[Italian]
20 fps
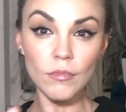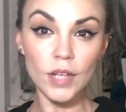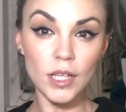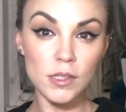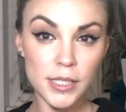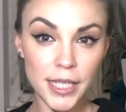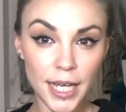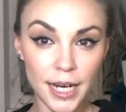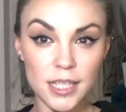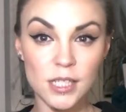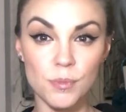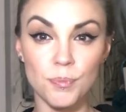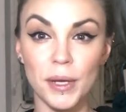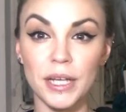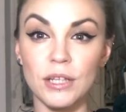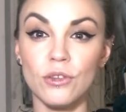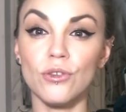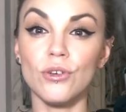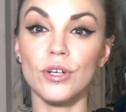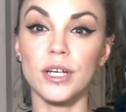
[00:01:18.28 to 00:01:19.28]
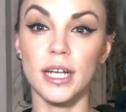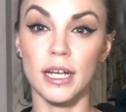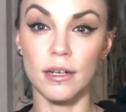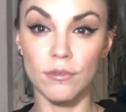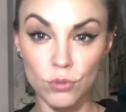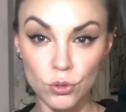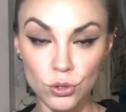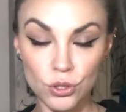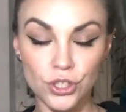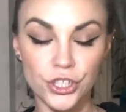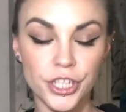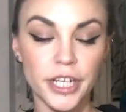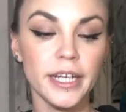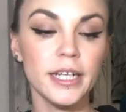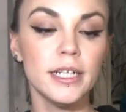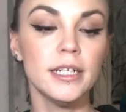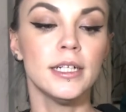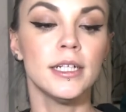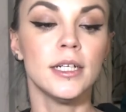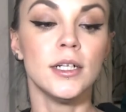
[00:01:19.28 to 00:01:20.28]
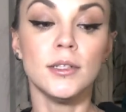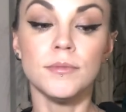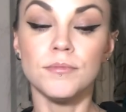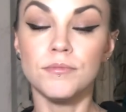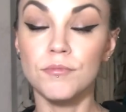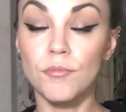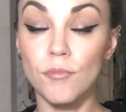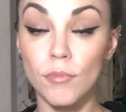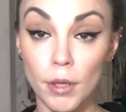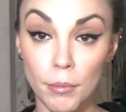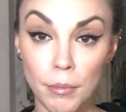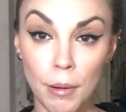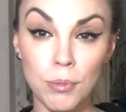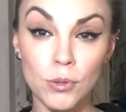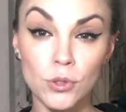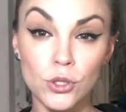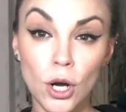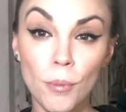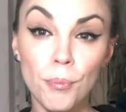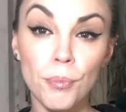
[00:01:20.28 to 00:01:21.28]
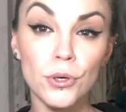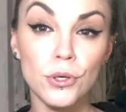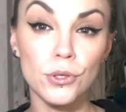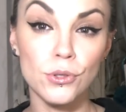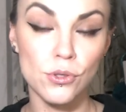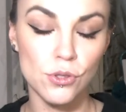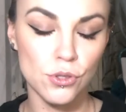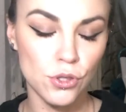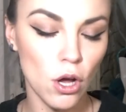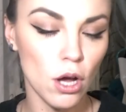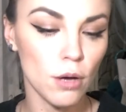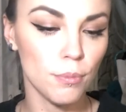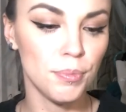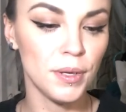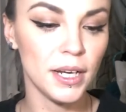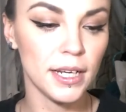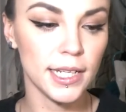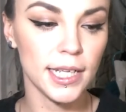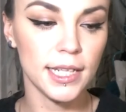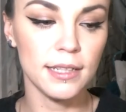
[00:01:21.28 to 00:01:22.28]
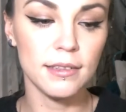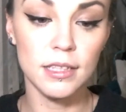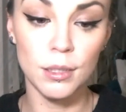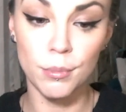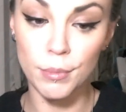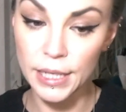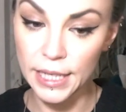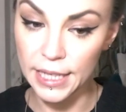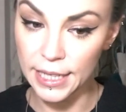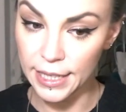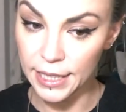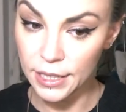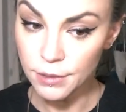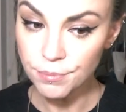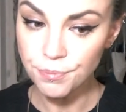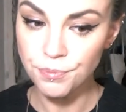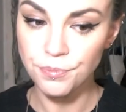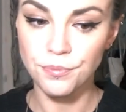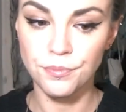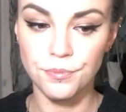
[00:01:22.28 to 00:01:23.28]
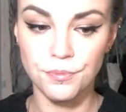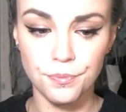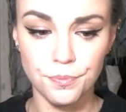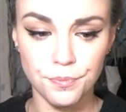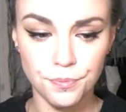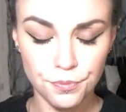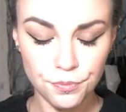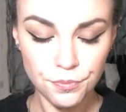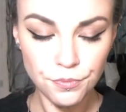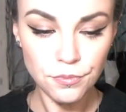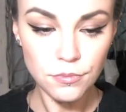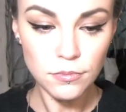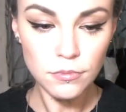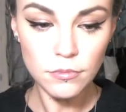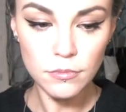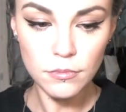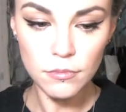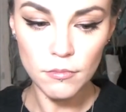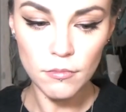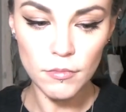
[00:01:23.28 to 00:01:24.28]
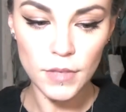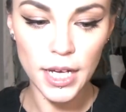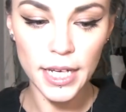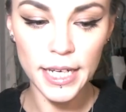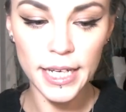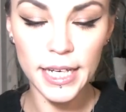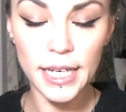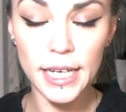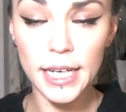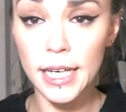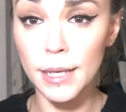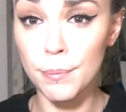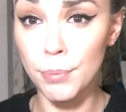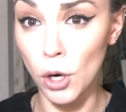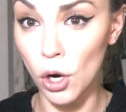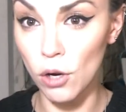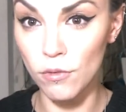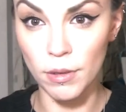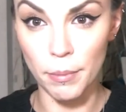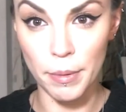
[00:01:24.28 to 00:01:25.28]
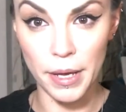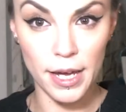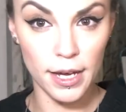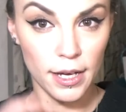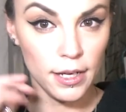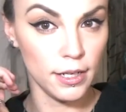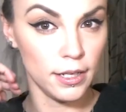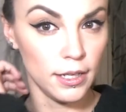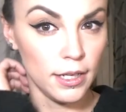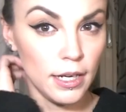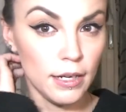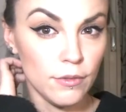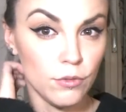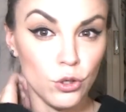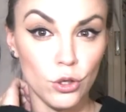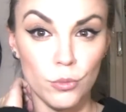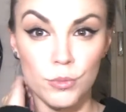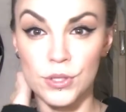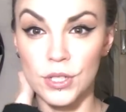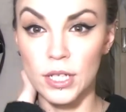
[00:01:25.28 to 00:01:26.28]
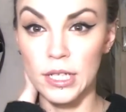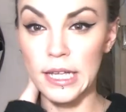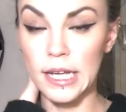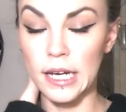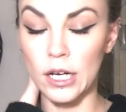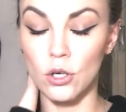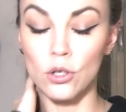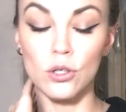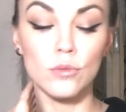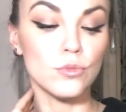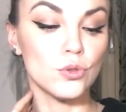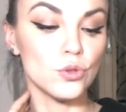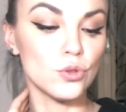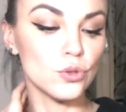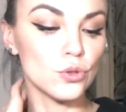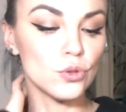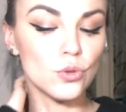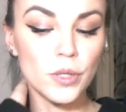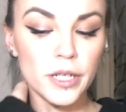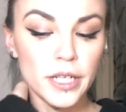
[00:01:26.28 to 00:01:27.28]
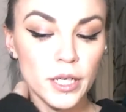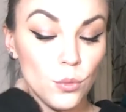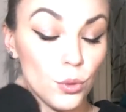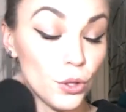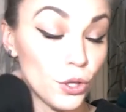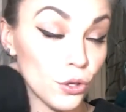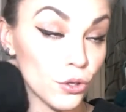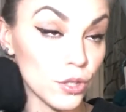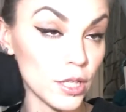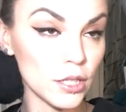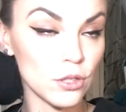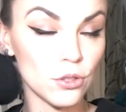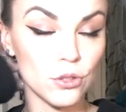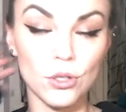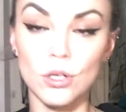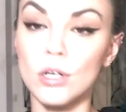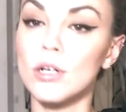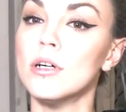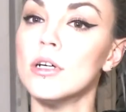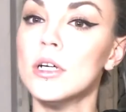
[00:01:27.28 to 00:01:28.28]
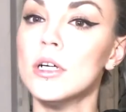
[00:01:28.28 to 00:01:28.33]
sia l'aspetto che la voce, ma purtroppo non sto per niente bene e però vabbè, eh, al lavoro bisogna andare comunque, quindi ho detto